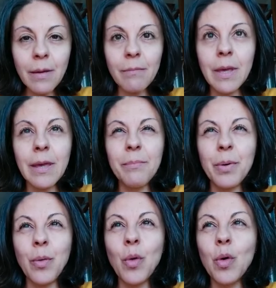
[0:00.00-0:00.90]
me
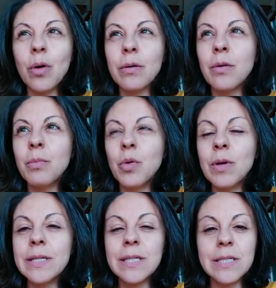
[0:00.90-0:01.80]
produjo como
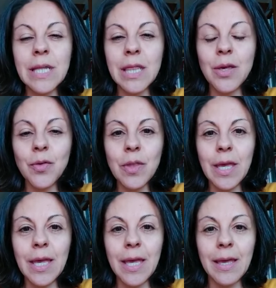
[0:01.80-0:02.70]
una sensación
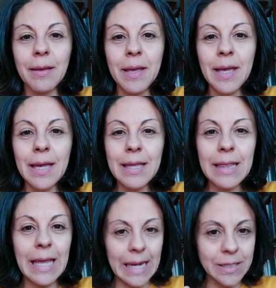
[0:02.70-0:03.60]
de,
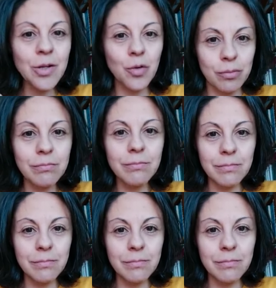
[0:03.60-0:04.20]
de asco.